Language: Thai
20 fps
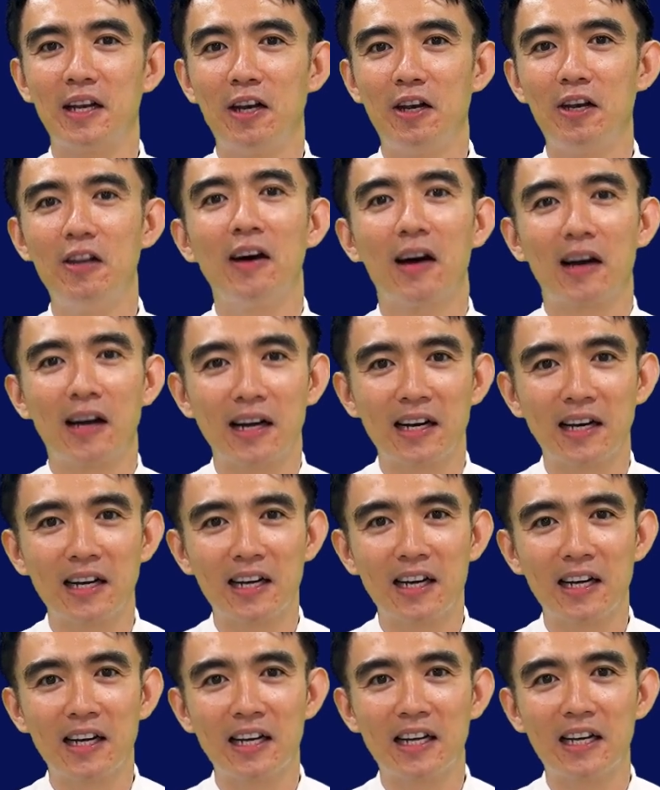เลือก
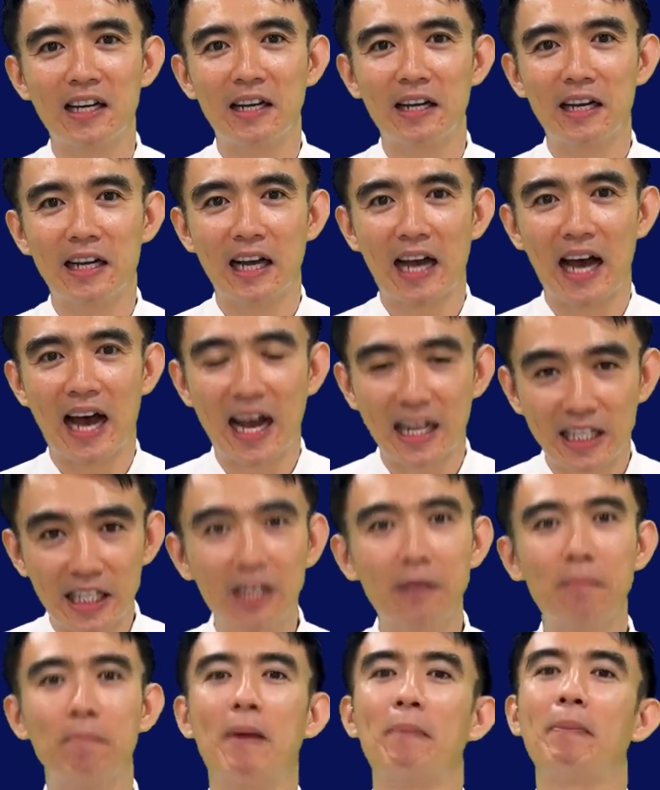อาชี
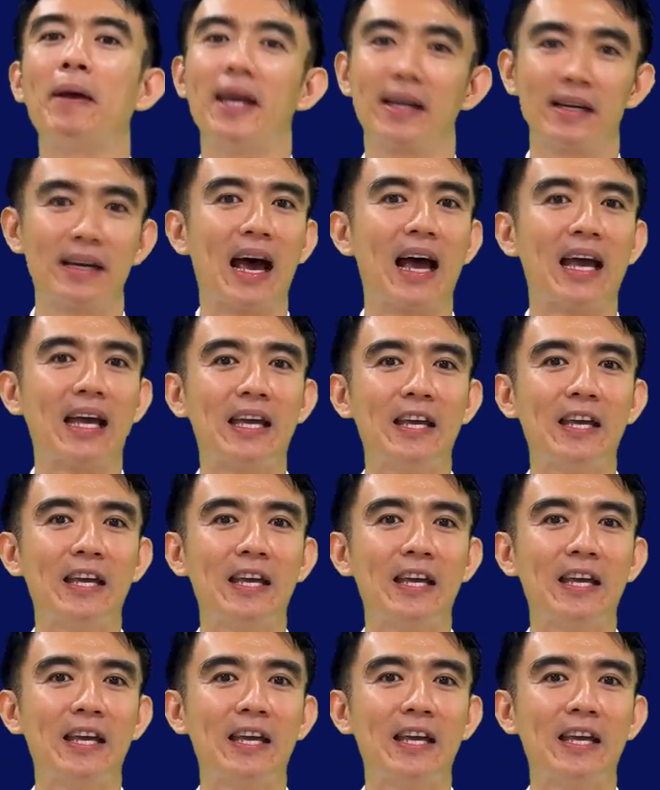พประเภทไหน